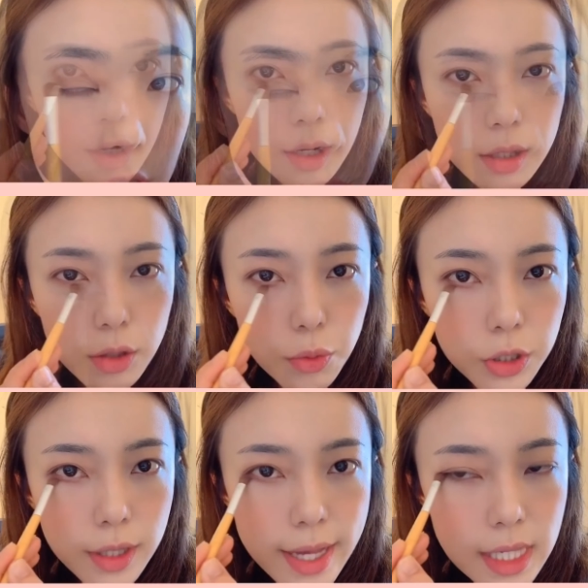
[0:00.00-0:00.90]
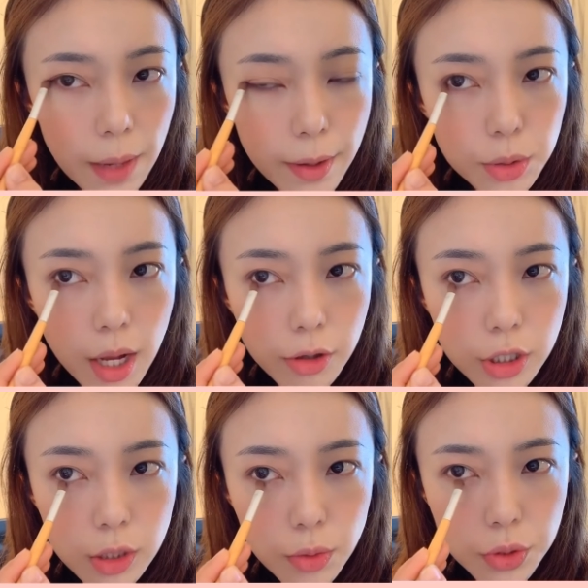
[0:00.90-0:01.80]
我从女生来讲吧，做老
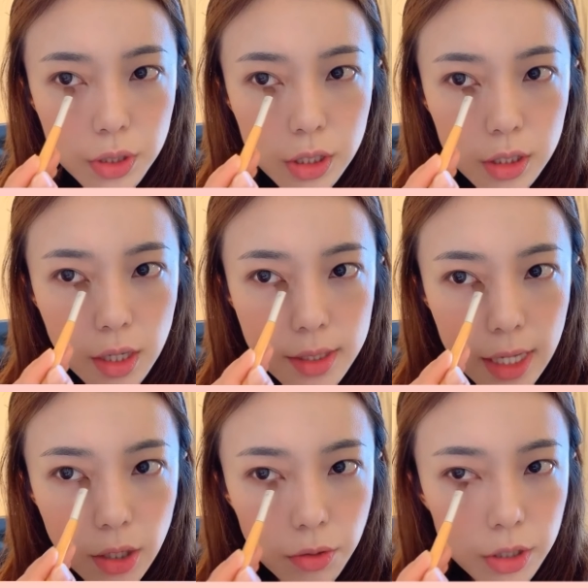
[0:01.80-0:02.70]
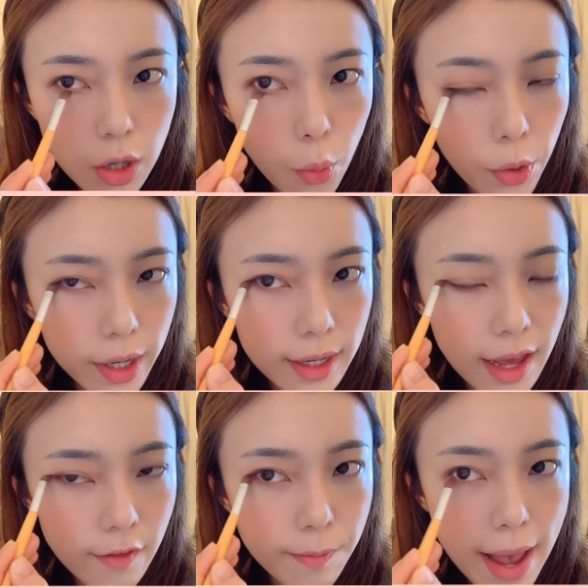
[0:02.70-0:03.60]
师我觉得是更加有这个 work
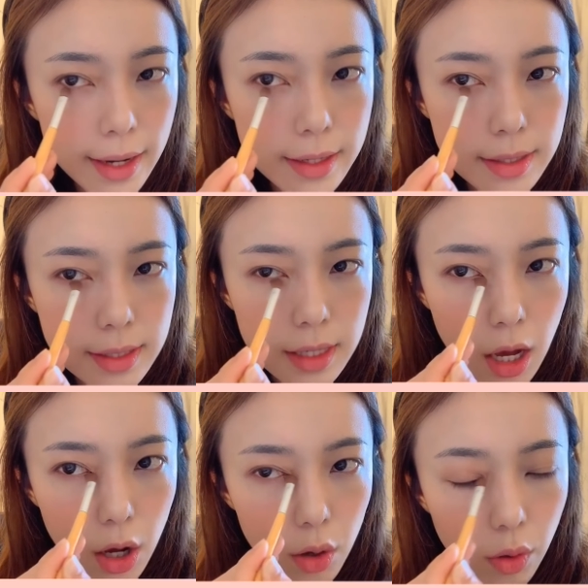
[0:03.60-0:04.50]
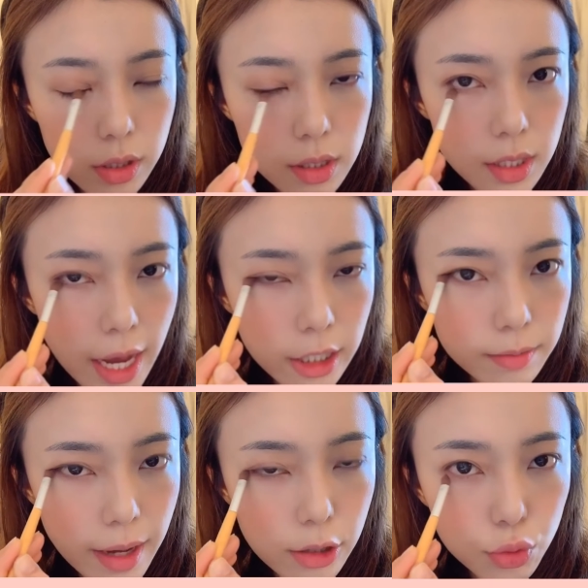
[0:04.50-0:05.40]
life balance。我自己还是
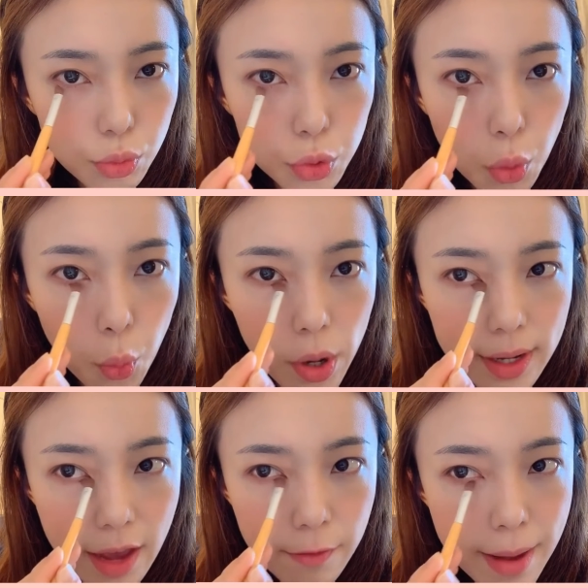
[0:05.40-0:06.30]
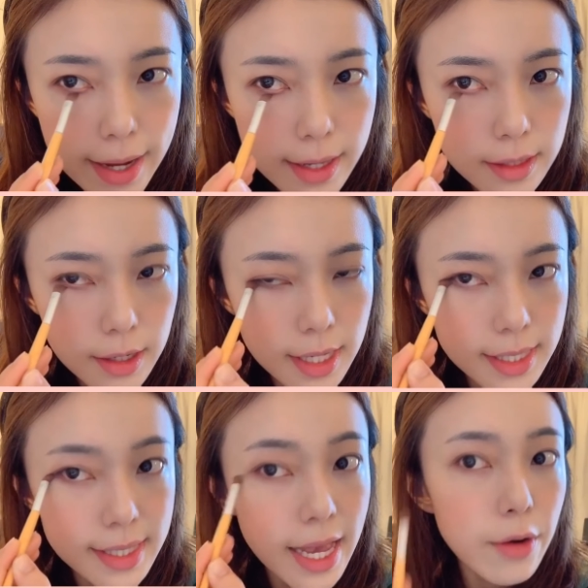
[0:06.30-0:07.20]
蛮注重 work life balance，而且
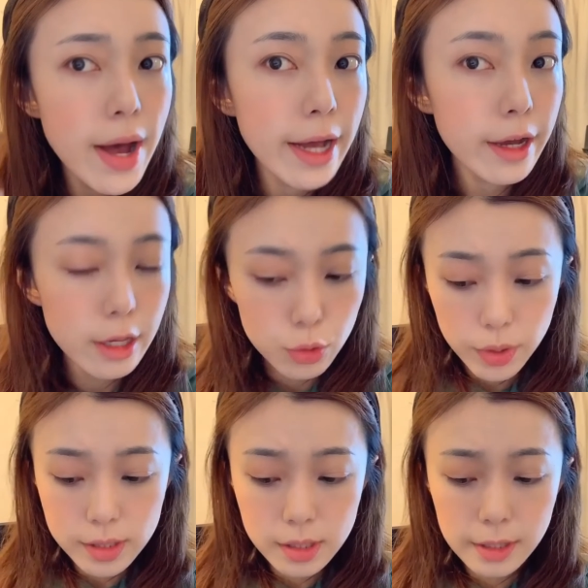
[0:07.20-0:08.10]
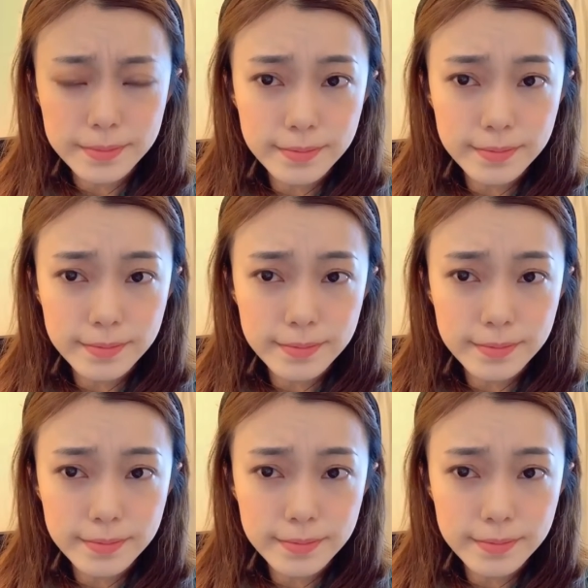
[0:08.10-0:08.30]
现在我还可以做一些。